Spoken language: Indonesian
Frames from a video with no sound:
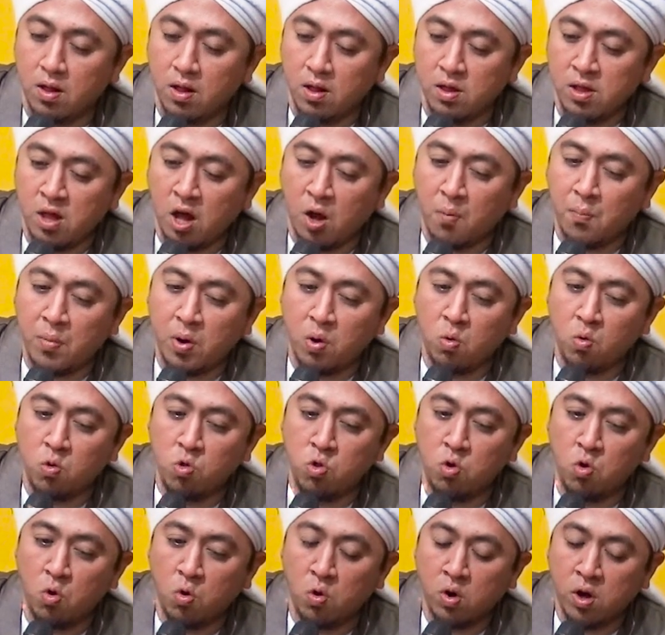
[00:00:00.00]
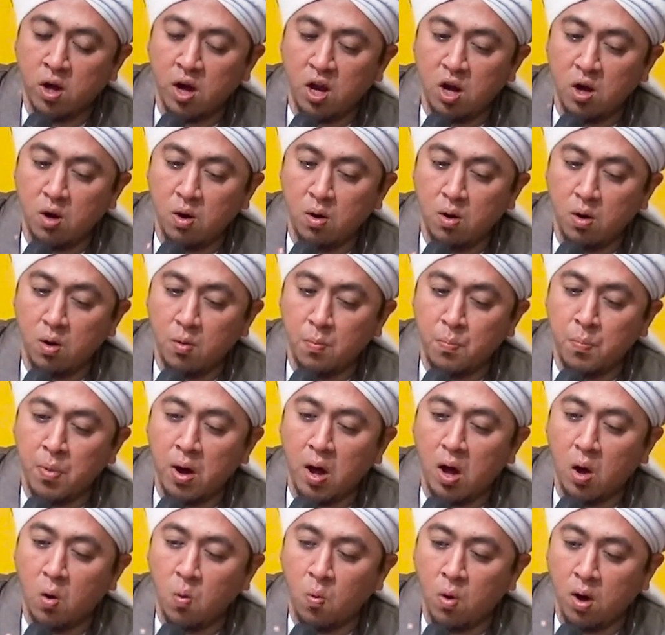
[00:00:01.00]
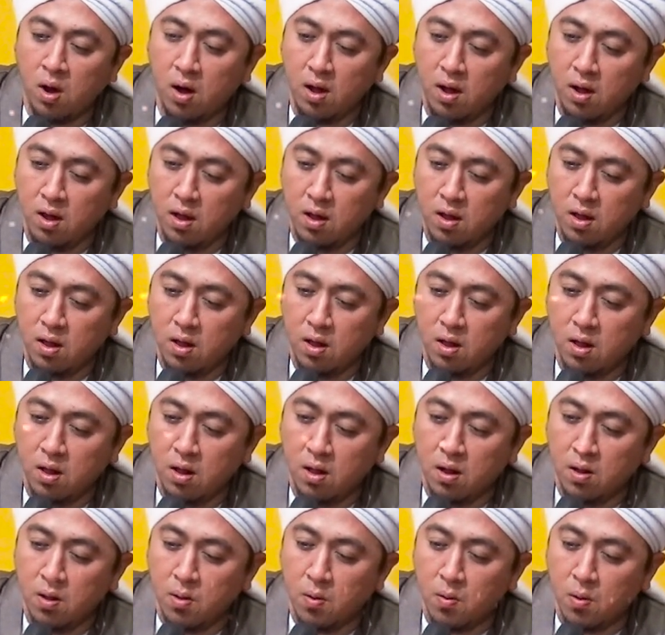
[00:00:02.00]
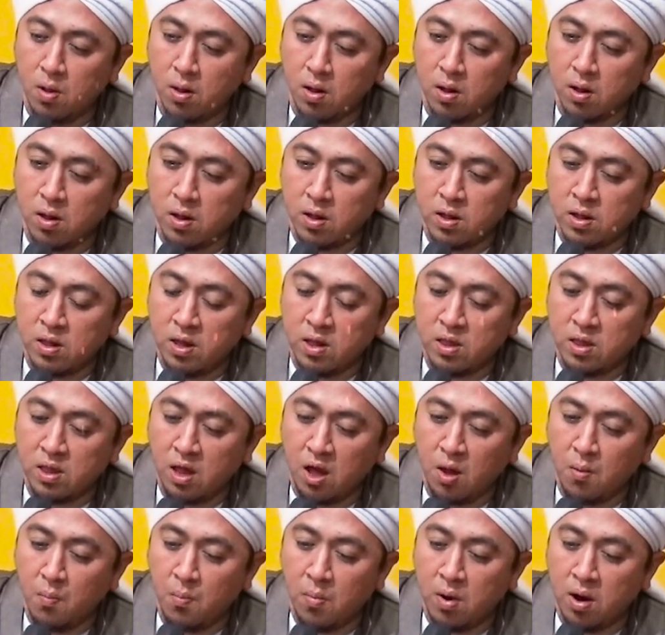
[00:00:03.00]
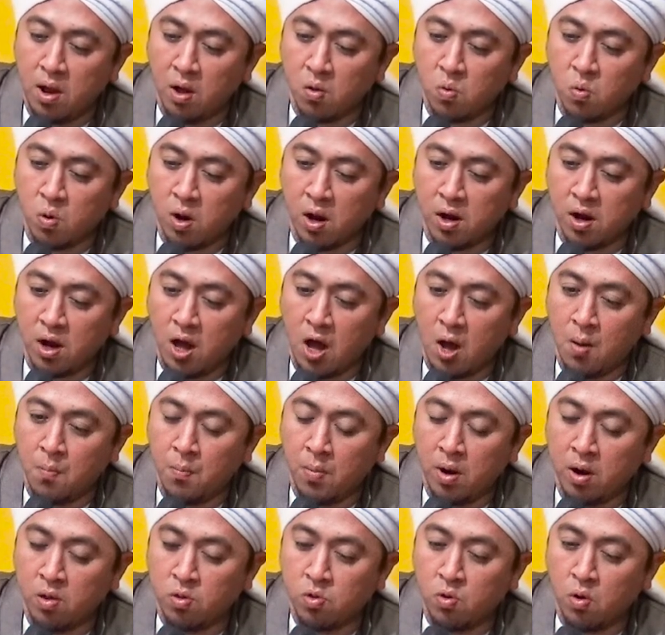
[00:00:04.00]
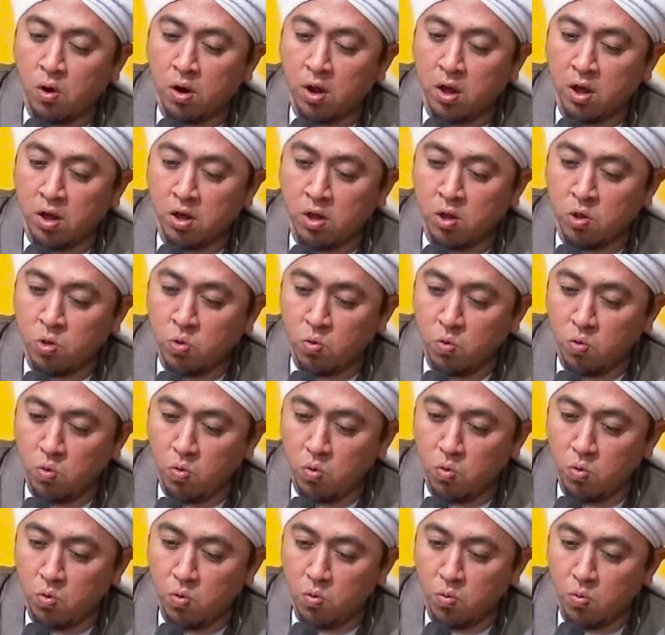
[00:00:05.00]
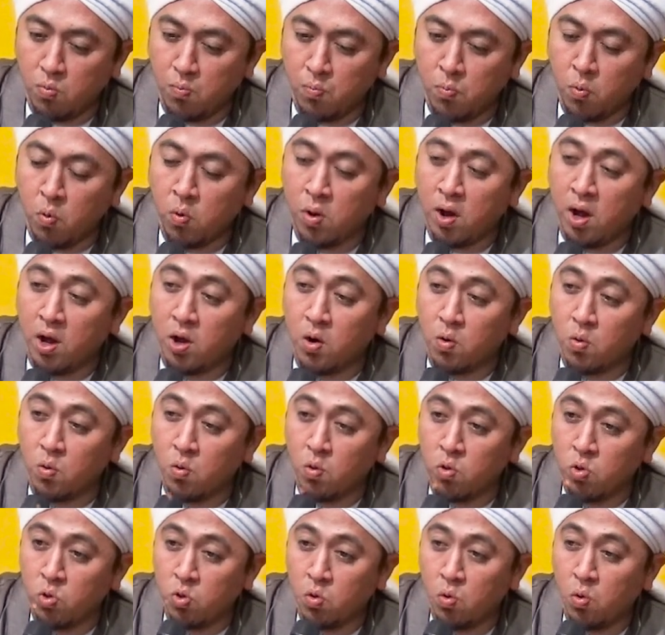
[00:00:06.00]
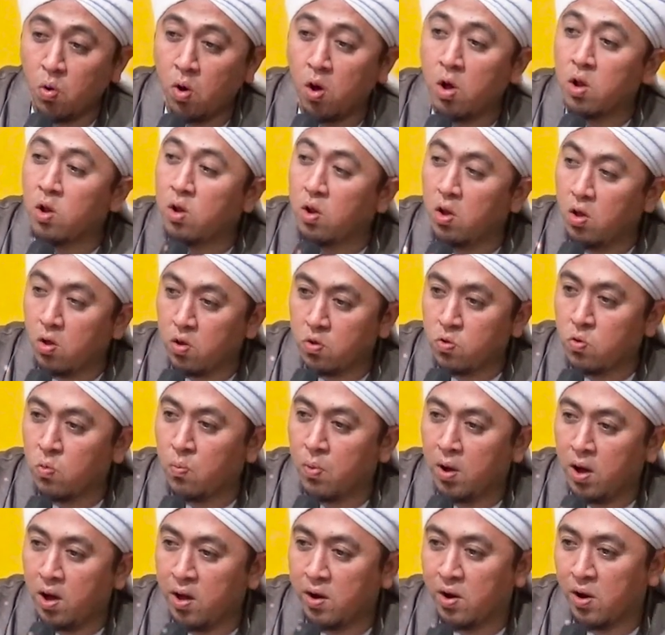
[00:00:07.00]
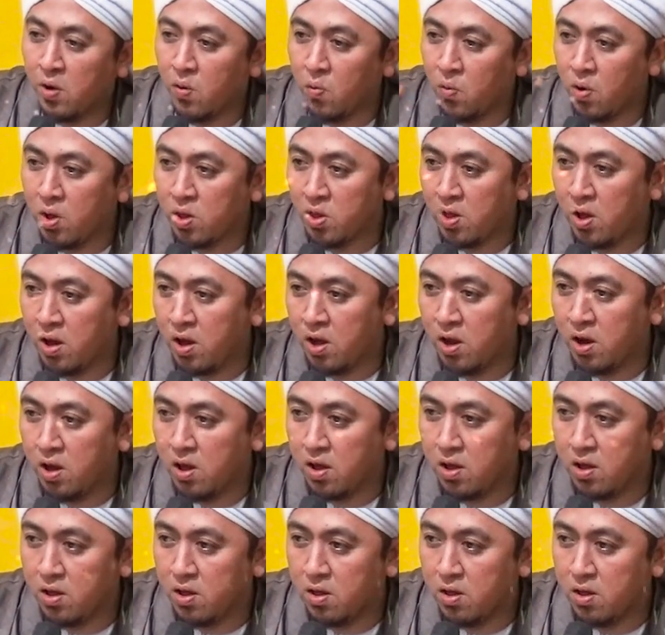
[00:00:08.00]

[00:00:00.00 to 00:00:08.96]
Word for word: Yang menunjukkan bahwa kita melakukan amal soleh itu bukan untuk Allah subhanahu wa ta'ala.